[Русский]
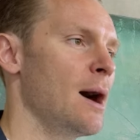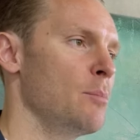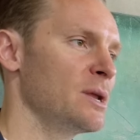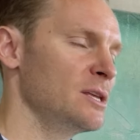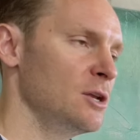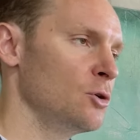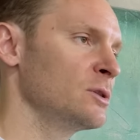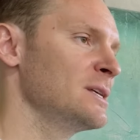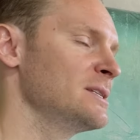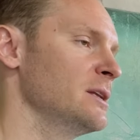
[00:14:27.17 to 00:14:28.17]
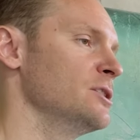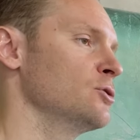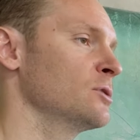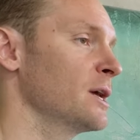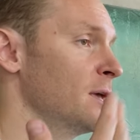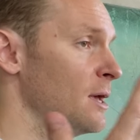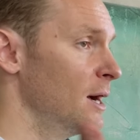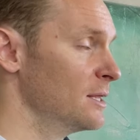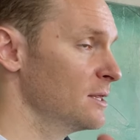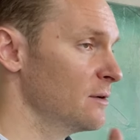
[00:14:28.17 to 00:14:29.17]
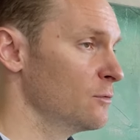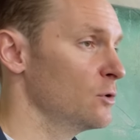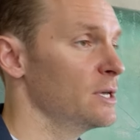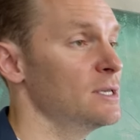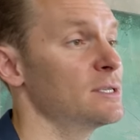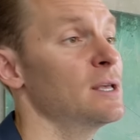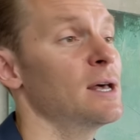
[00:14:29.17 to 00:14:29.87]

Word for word: определенной селезенкой одного из